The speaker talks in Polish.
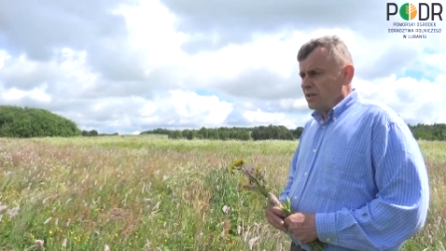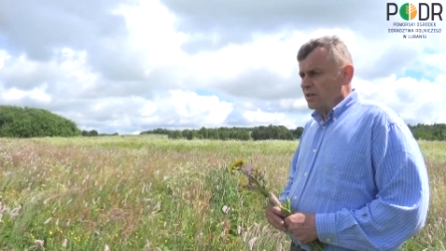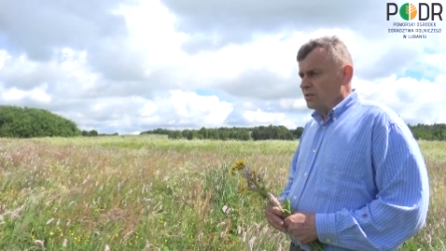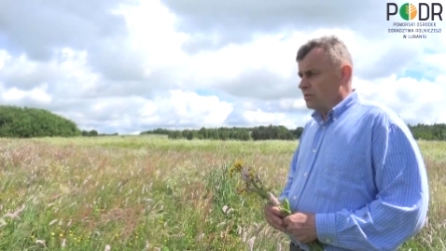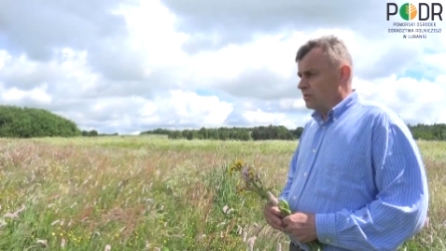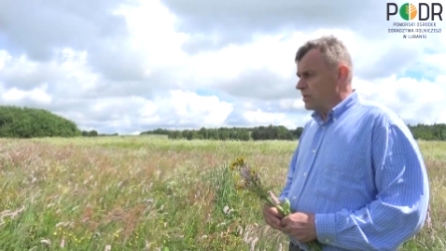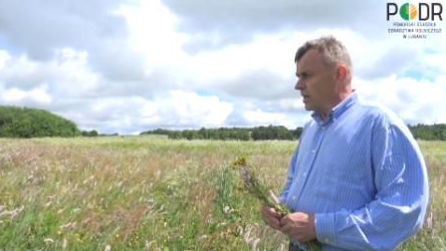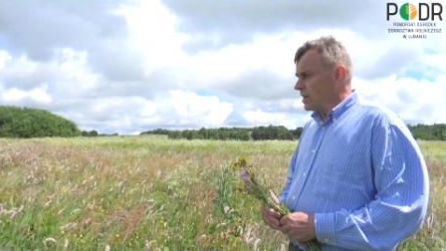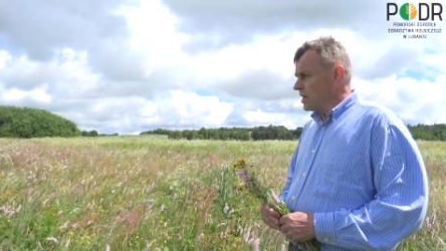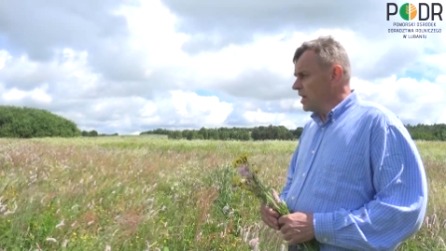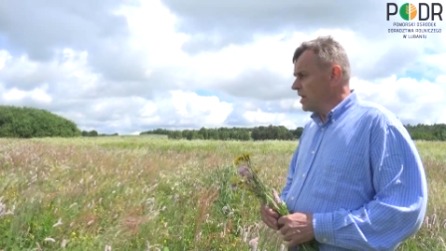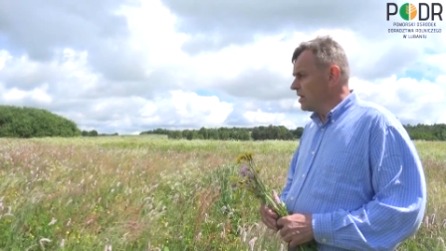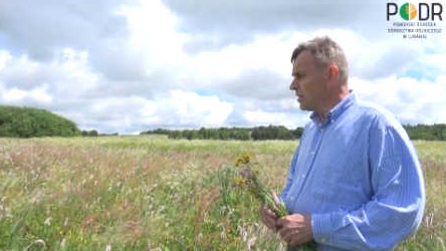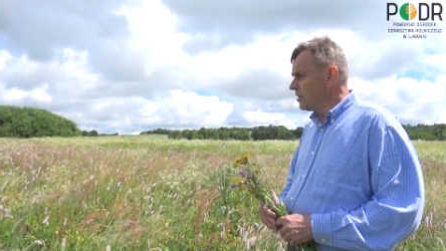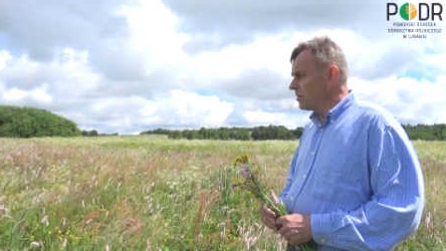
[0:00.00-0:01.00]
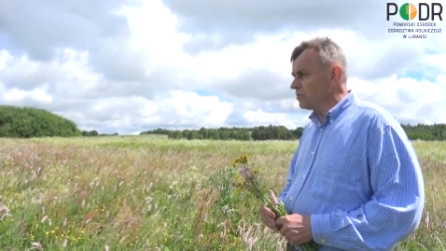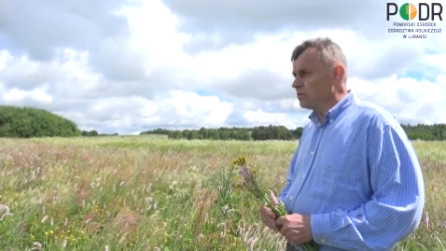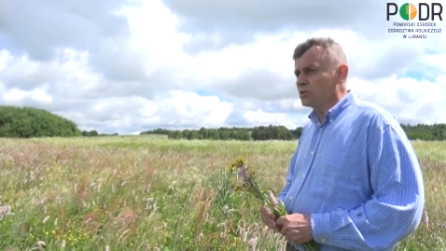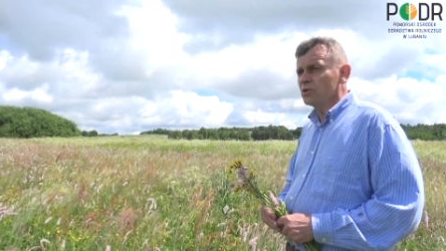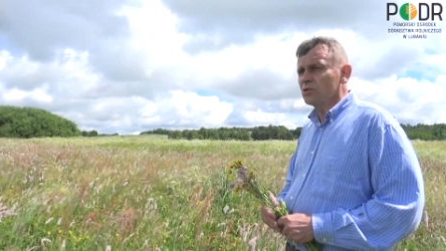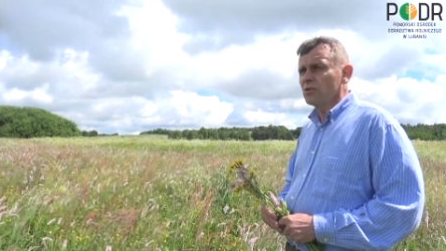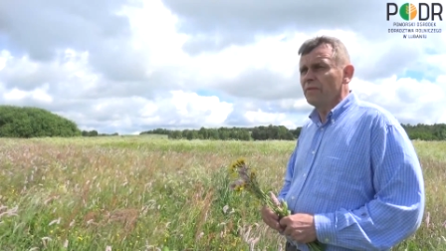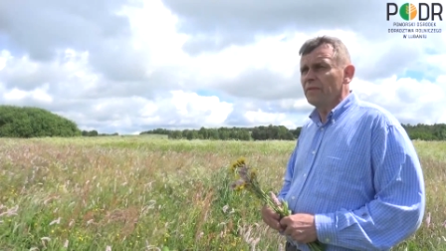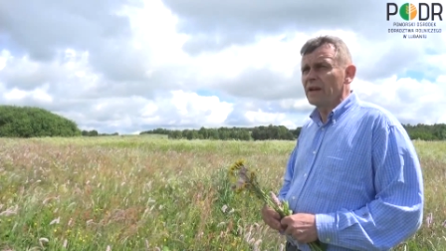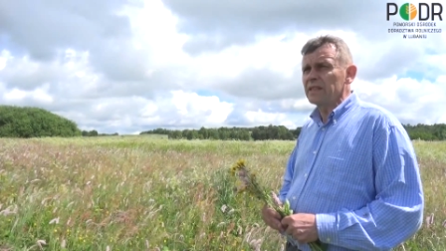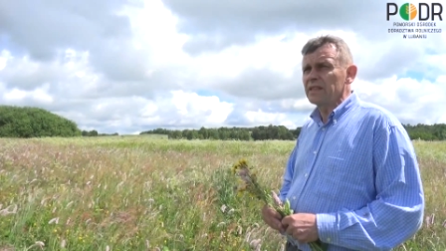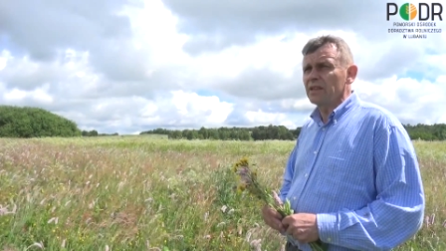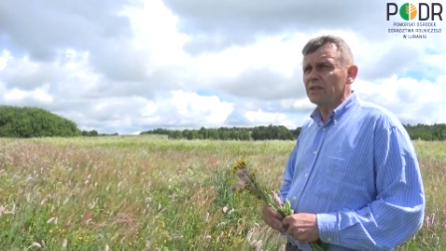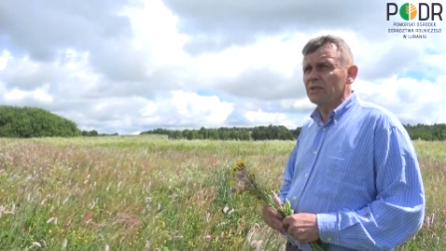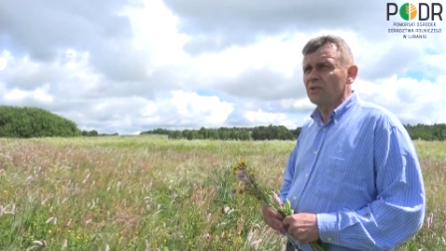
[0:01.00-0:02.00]
i tutaj
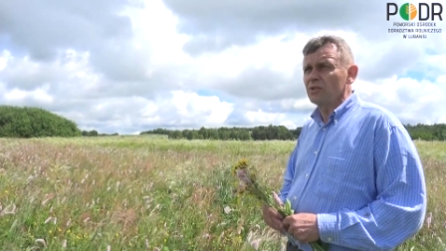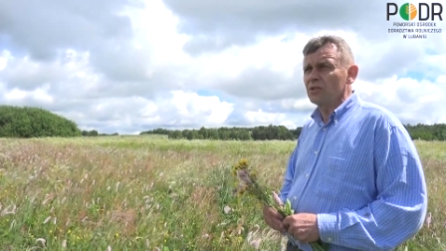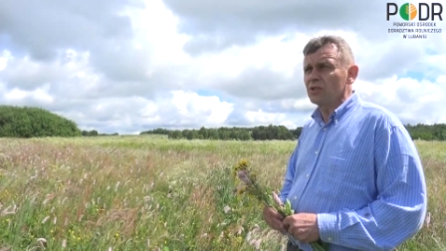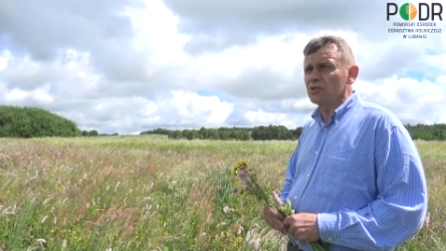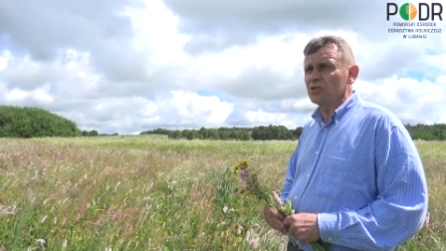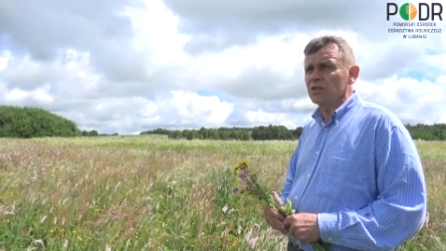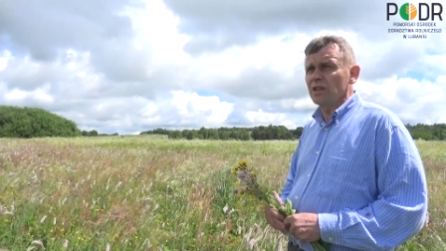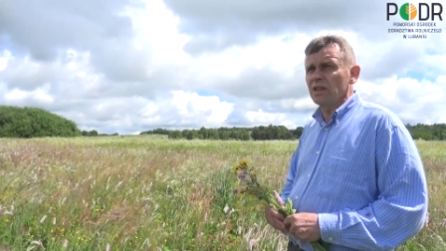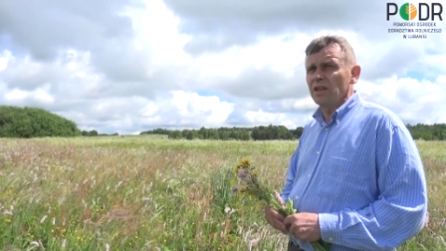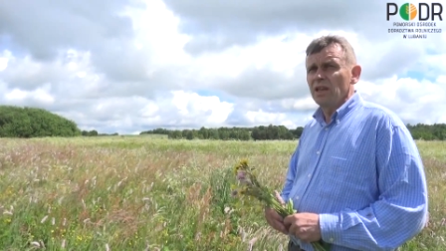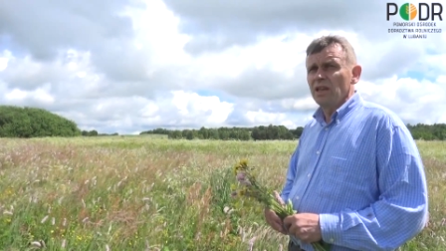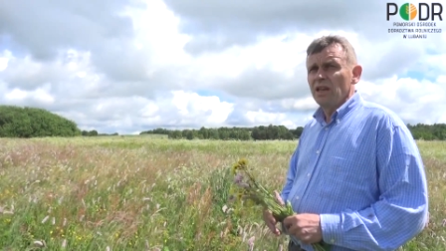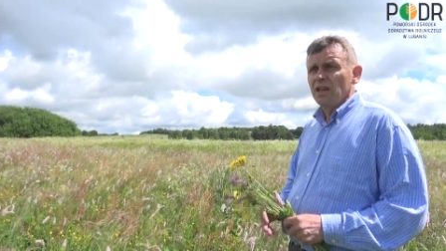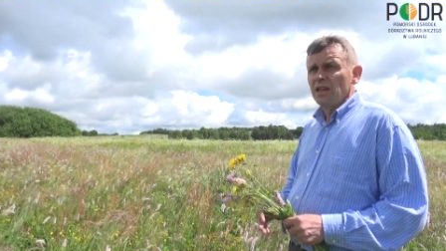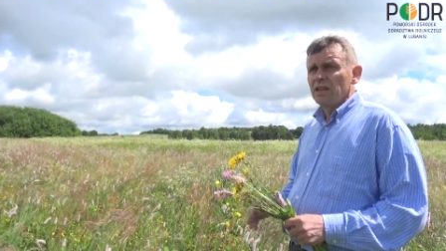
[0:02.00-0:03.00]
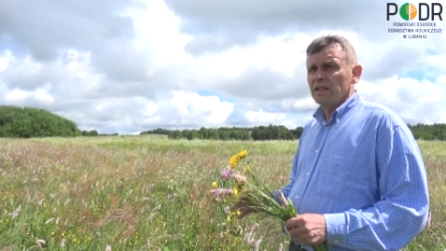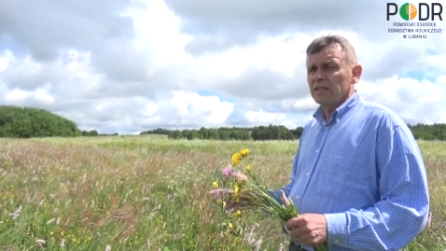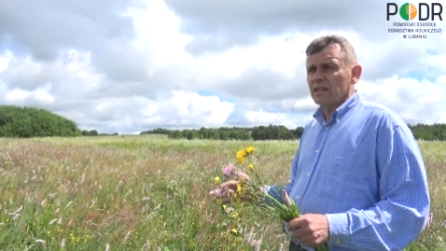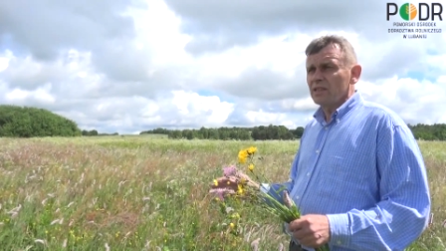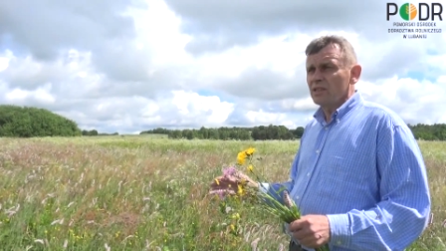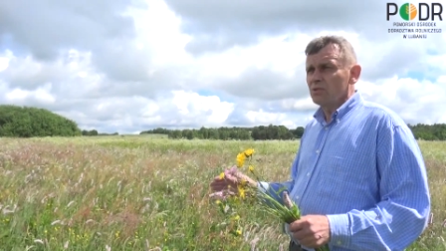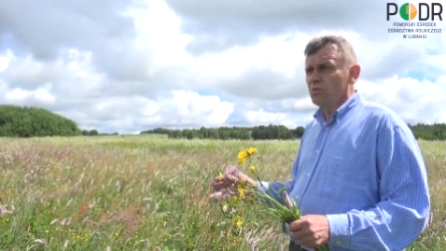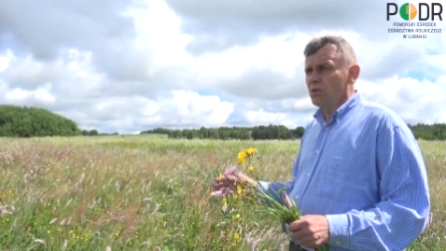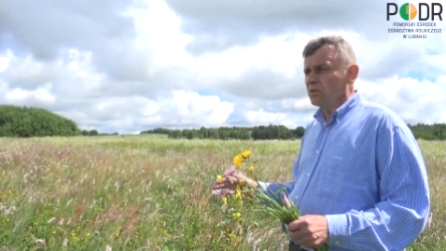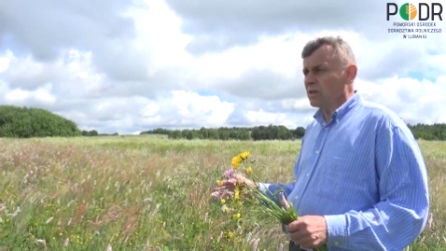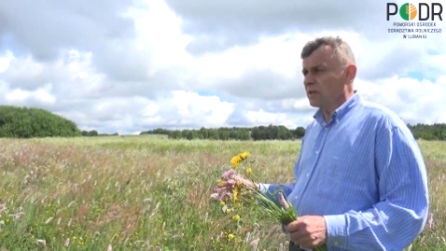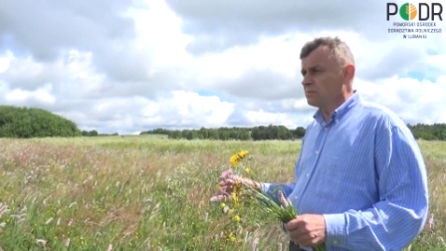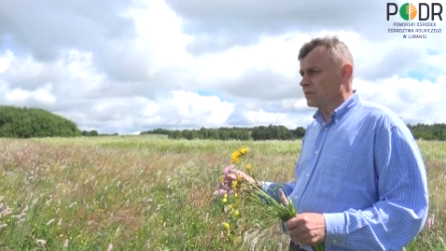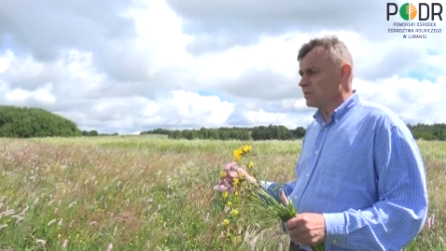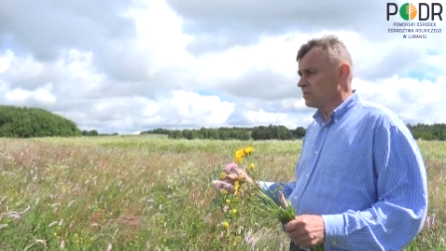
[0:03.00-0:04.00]
użytkowanie koniecznie na takich
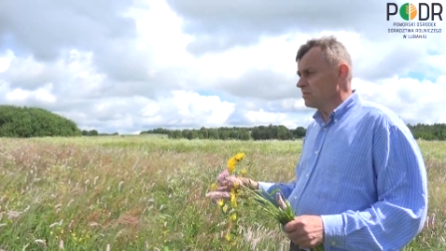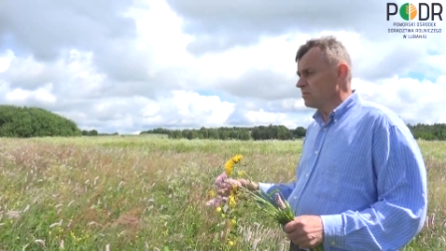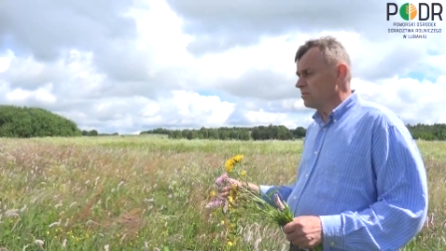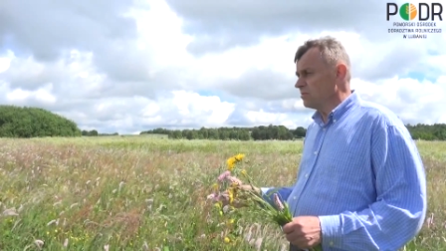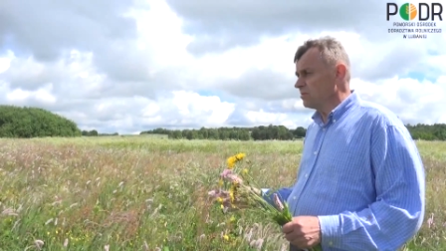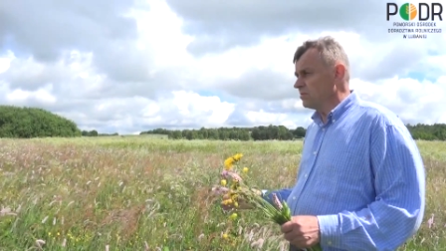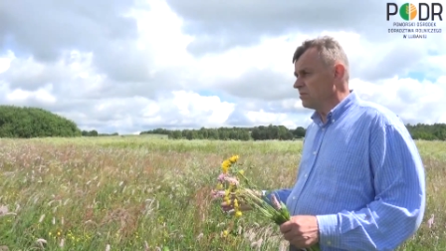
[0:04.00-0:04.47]
łąkach, bo są mm,